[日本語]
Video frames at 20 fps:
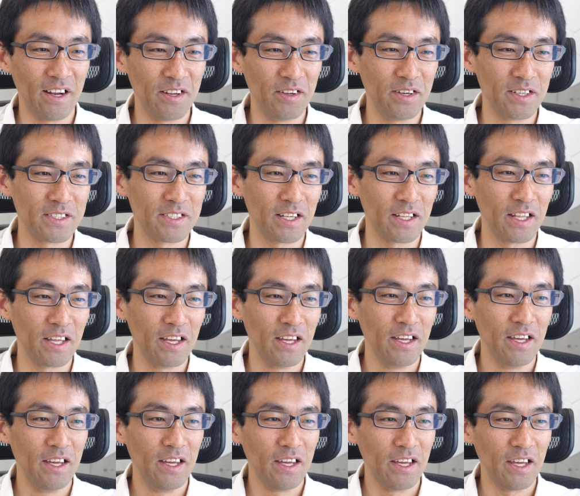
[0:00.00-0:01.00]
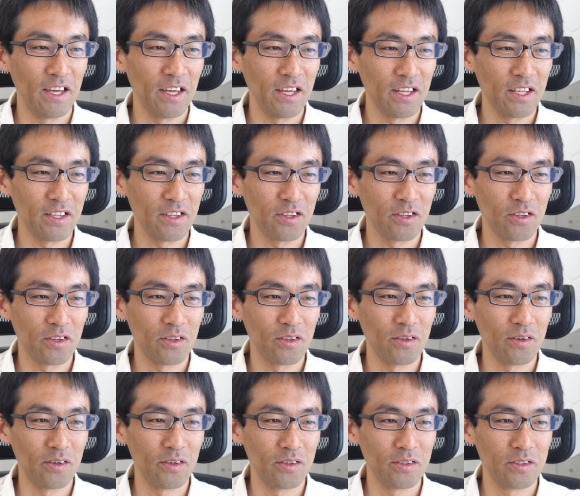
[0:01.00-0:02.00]
ありましたねえっ、ー、
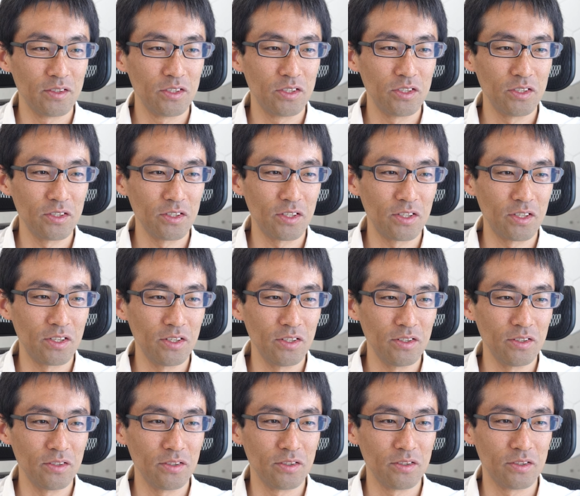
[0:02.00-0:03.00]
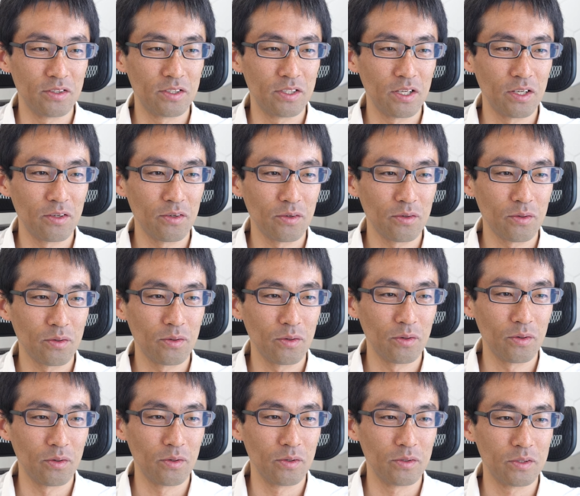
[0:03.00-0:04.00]
と
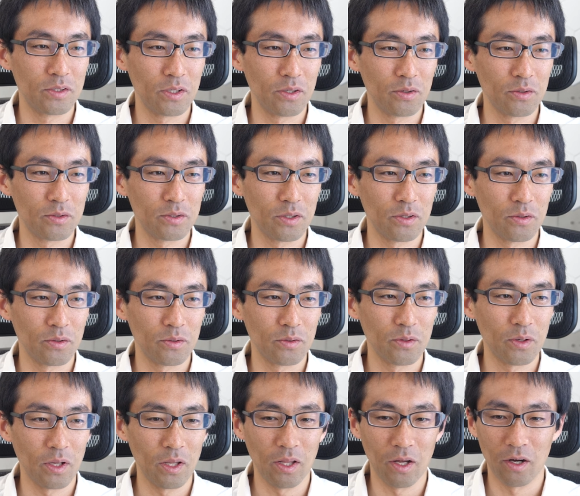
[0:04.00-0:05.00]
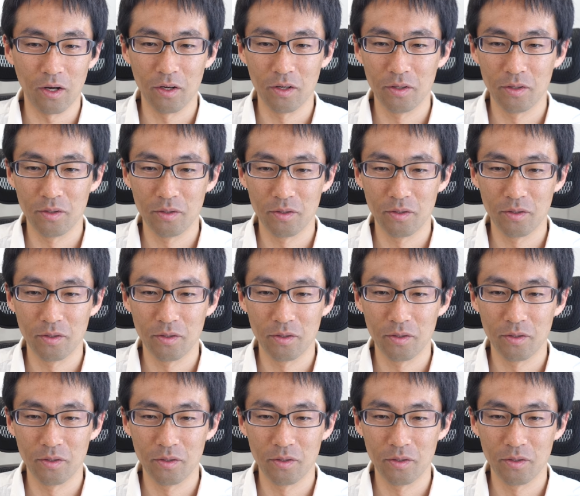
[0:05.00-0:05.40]
190500どれだ